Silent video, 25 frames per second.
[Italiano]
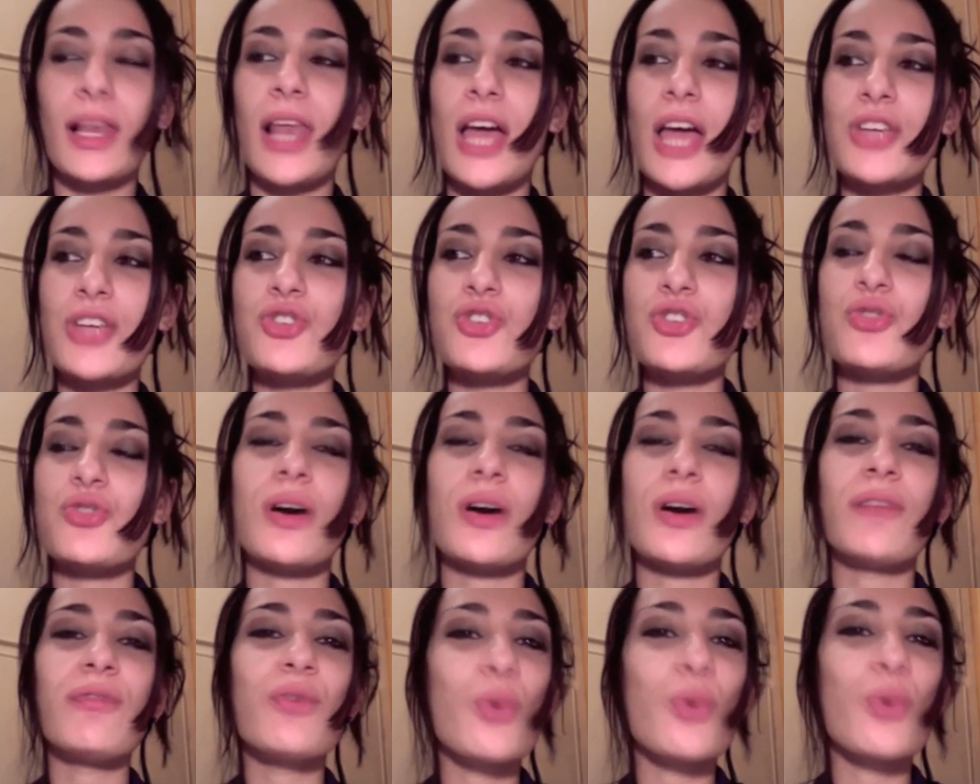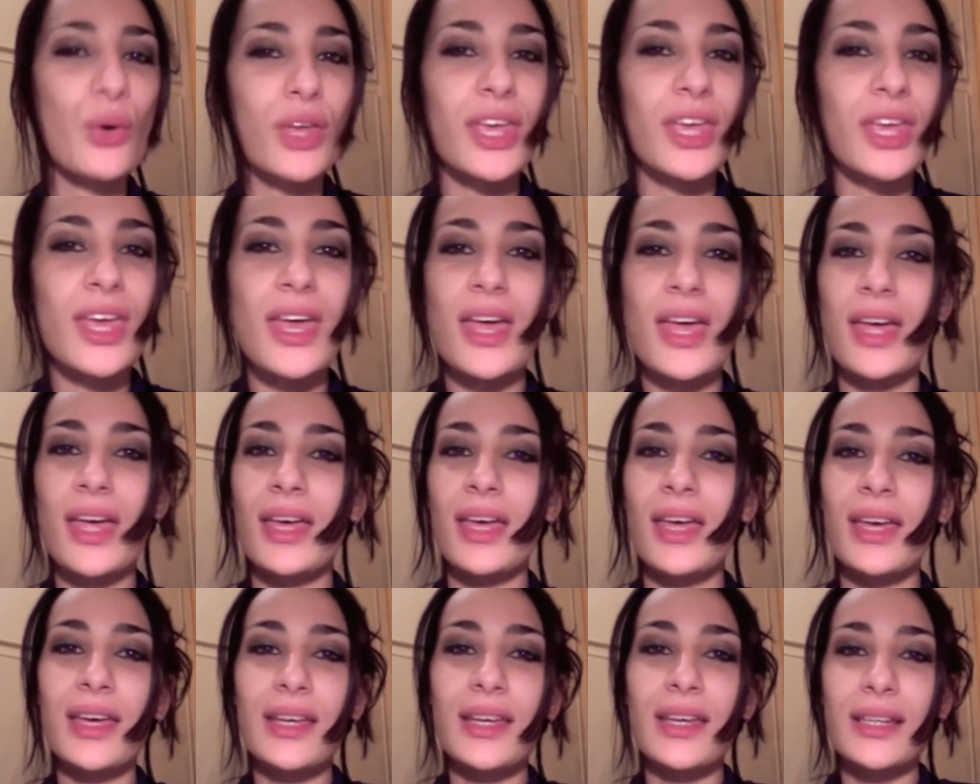lascio a voi
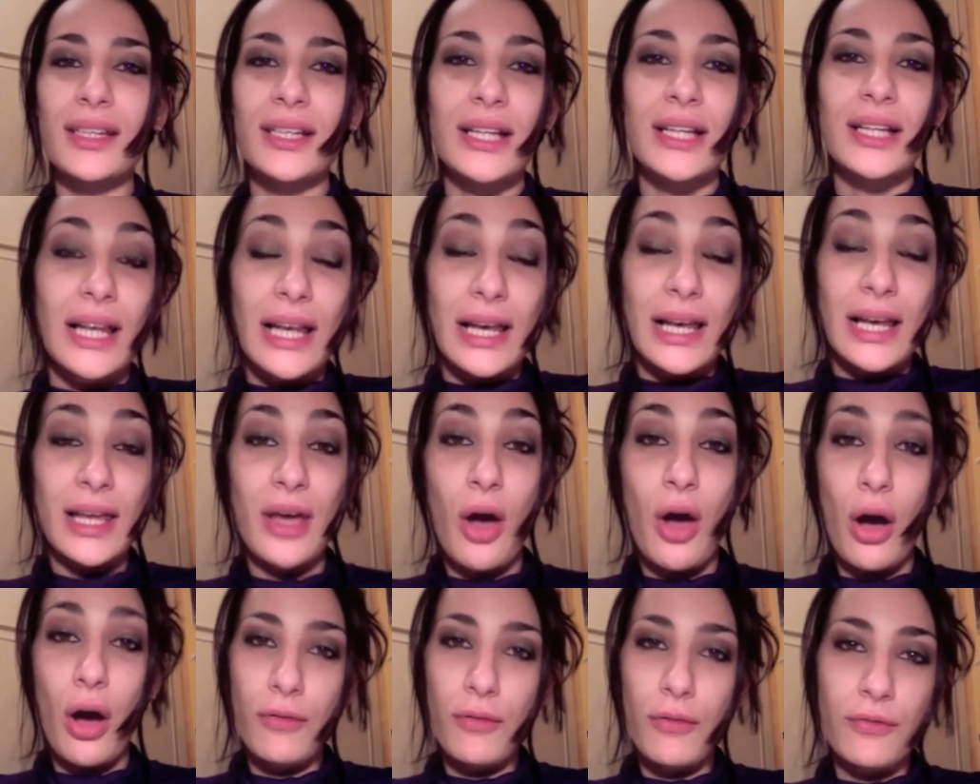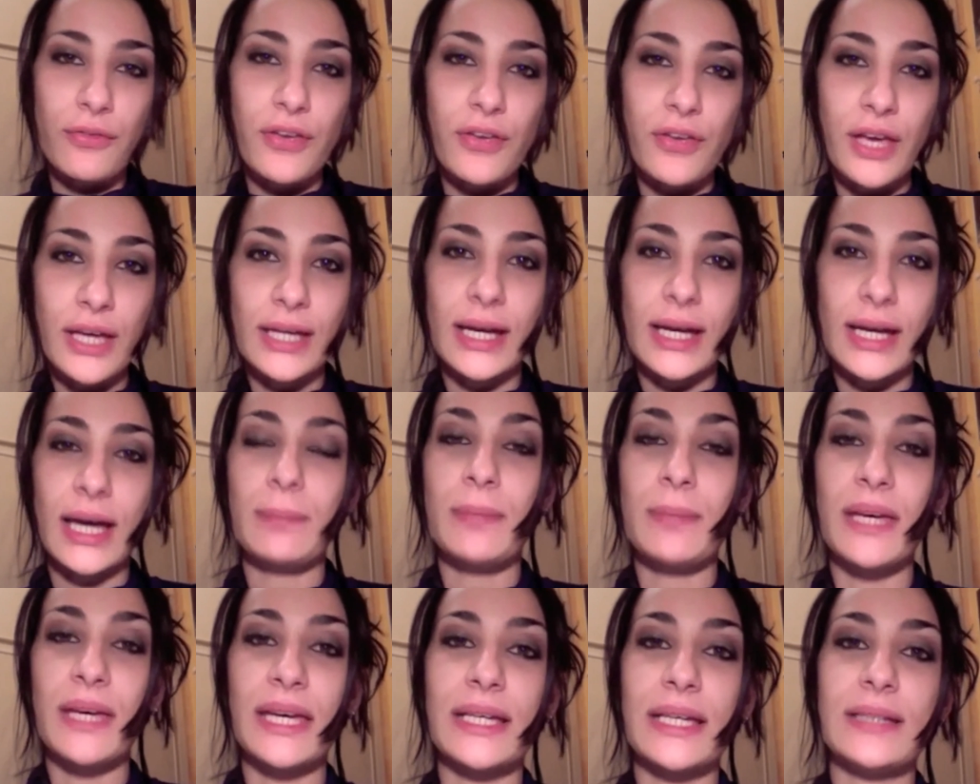le ovvie,
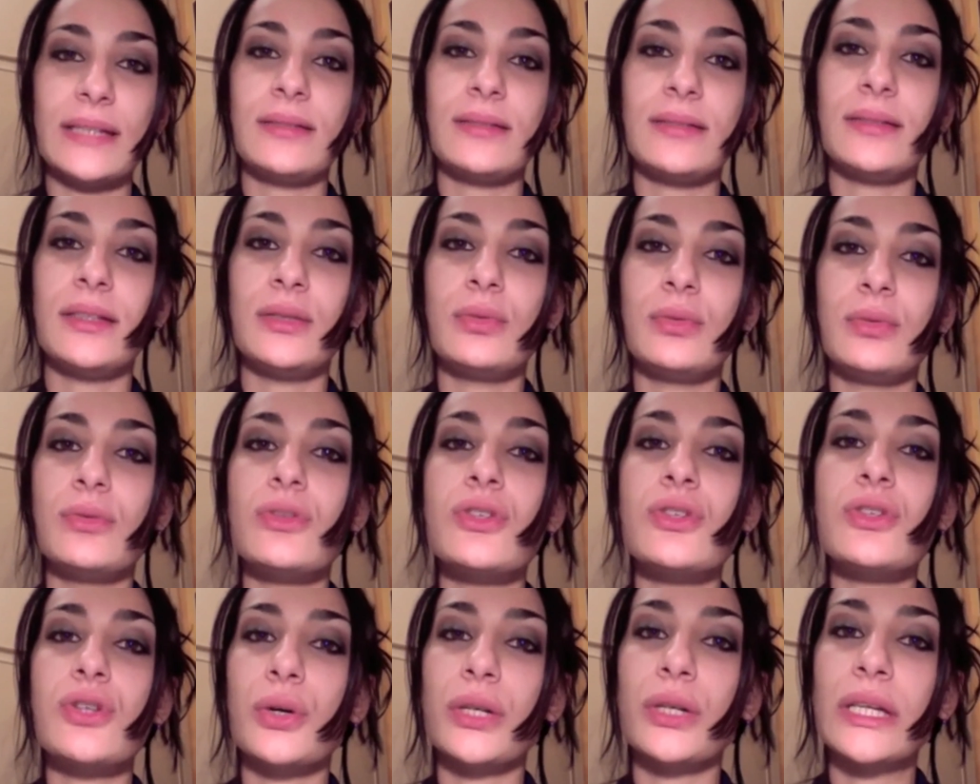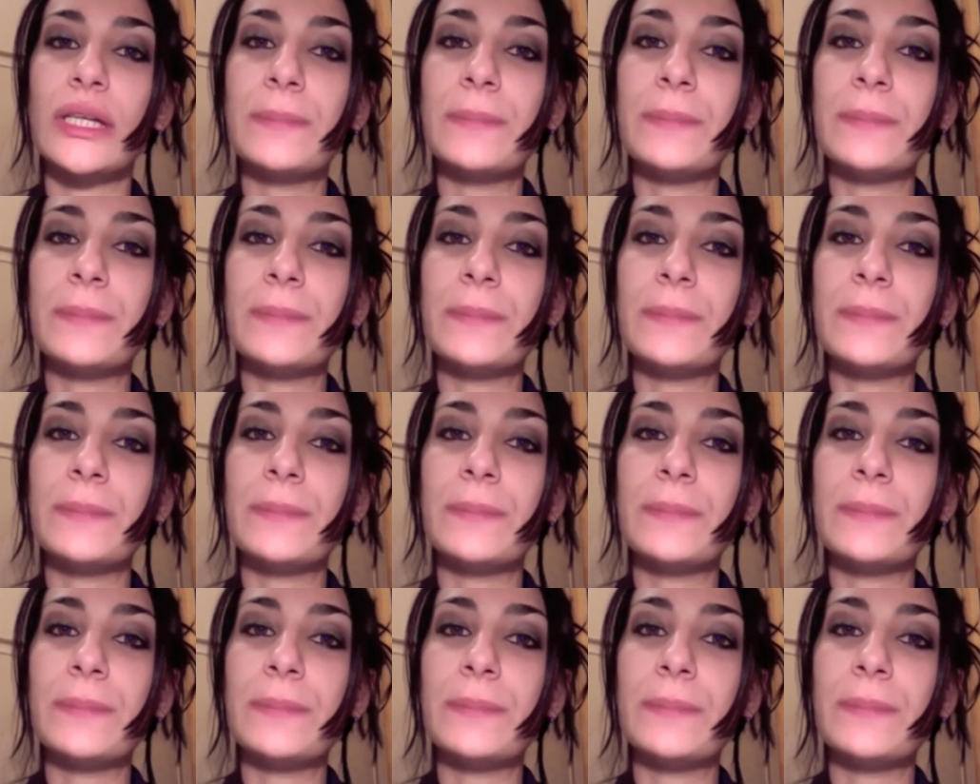ahimè, deduzioni.